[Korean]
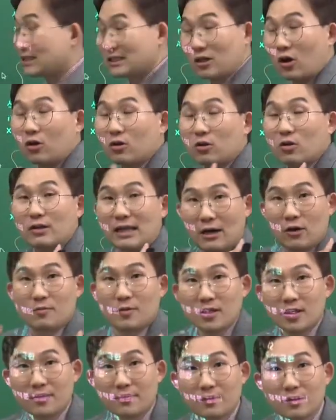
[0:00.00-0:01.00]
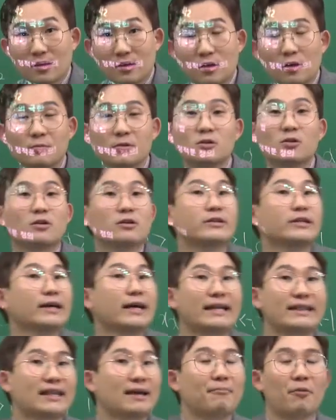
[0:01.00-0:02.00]
게 섞여 나오면은 그럼 그거 그냥
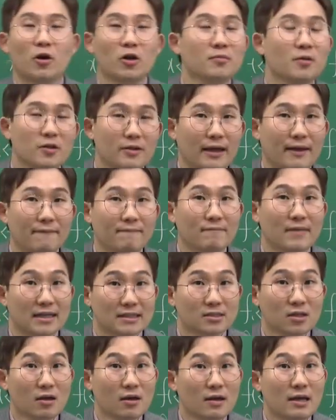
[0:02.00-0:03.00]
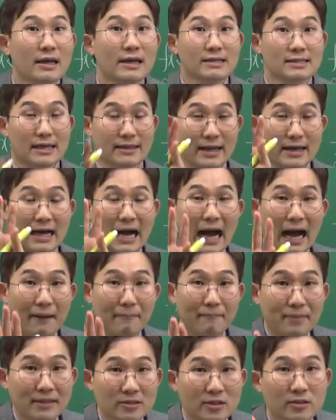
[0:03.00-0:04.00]
갖다 버리면 돼. 알았어? 자, 내가
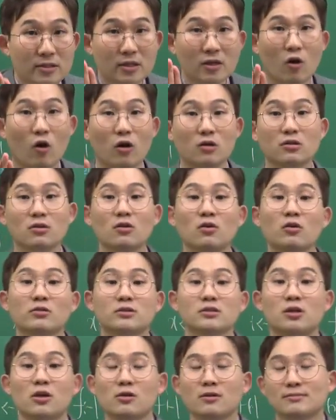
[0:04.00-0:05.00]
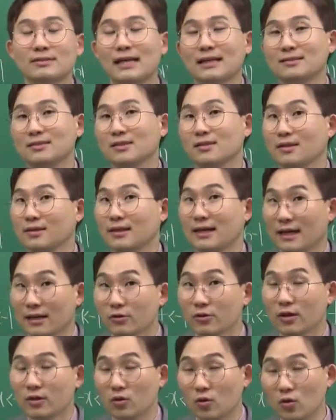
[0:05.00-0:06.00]
앞에서는 어떤 거는 설령 삭제된다
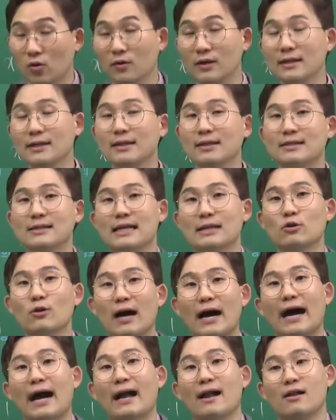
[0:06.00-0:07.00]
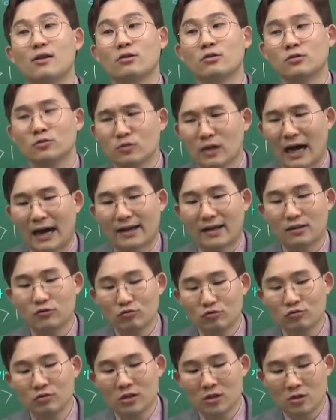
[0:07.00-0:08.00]
하더라도 그래도
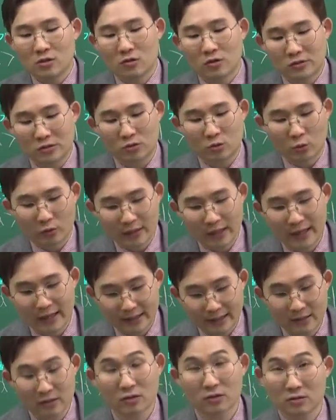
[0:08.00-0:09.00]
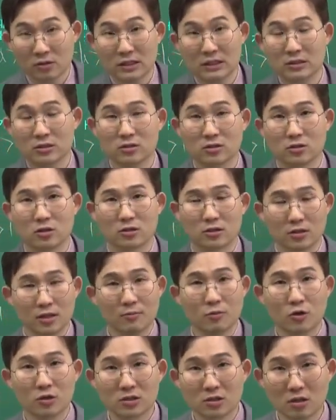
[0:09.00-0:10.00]
알아두고 있는 것이 좋다라는 것들이 있었죠. 그게
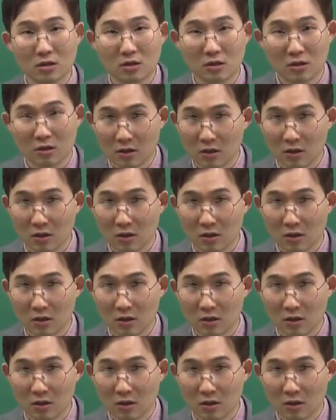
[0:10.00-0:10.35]
뭐였죠?